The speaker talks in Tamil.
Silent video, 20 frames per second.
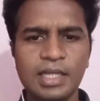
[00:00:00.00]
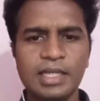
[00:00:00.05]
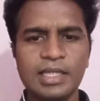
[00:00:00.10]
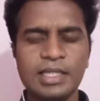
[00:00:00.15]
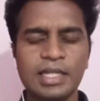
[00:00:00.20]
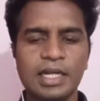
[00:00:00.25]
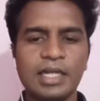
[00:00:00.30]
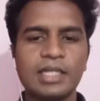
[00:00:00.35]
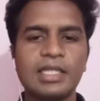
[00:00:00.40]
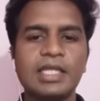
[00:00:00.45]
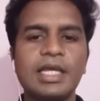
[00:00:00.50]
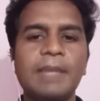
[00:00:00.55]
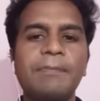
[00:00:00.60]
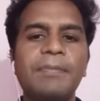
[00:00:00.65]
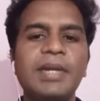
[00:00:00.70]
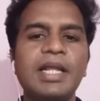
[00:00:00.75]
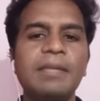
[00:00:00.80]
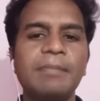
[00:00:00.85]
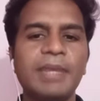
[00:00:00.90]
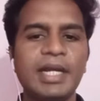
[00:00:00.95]
இதுலேருந்து
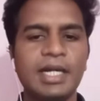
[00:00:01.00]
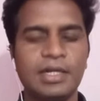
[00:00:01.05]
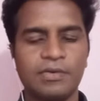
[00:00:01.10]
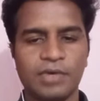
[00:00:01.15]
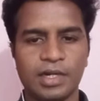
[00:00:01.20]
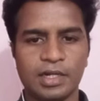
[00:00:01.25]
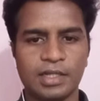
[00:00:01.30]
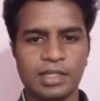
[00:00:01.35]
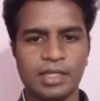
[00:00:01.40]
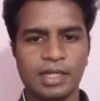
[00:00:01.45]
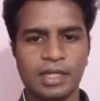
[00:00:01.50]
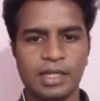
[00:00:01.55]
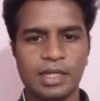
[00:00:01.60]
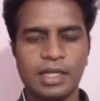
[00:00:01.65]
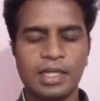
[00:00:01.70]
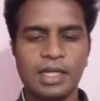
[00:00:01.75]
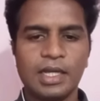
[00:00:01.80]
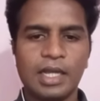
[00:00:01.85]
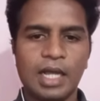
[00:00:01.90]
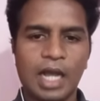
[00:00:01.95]
எப்படி மீண்டு வருது
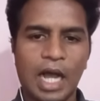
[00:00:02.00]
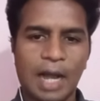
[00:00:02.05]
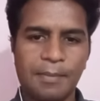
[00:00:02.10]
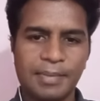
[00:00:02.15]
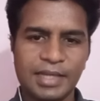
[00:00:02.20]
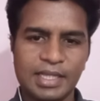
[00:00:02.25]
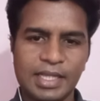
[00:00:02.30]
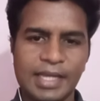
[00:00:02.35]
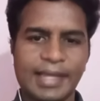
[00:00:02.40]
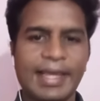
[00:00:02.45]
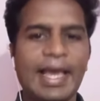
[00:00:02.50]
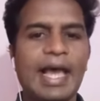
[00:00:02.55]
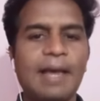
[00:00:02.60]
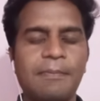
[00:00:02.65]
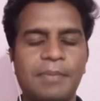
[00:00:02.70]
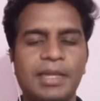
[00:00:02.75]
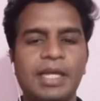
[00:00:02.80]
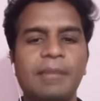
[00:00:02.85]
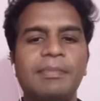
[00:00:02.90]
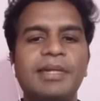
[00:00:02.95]
அப்போ இந்த
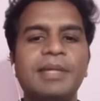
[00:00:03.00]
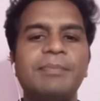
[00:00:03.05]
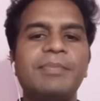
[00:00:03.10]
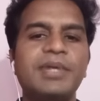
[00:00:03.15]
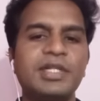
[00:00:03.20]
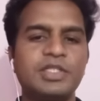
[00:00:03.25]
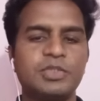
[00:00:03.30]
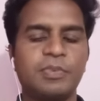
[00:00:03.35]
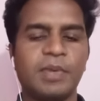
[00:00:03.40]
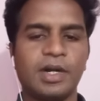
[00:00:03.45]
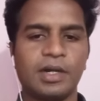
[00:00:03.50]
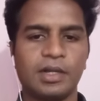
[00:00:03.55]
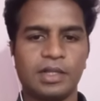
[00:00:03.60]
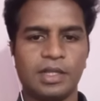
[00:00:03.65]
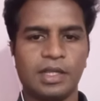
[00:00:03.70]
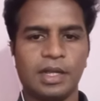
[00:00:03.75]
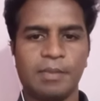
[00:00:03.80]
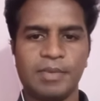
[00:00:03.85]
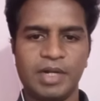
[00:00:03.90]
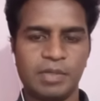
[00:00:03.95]
கேப்பை எப்படி பிரிட்ஜ் பண்ணுறது
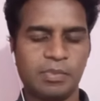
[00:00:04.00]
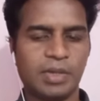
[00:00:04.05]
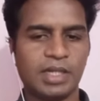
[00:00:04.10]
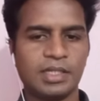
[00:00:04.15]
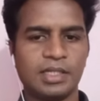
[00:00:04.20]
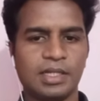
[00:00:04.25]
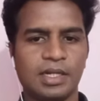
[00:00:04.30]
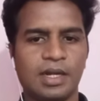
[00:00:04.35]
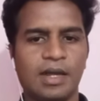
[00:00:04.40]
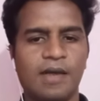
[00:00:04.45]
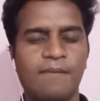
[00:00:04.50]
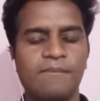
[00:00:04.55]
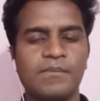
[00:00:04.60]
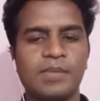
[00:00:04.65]
அப்படின்னு பார்த்தீங்கன்னா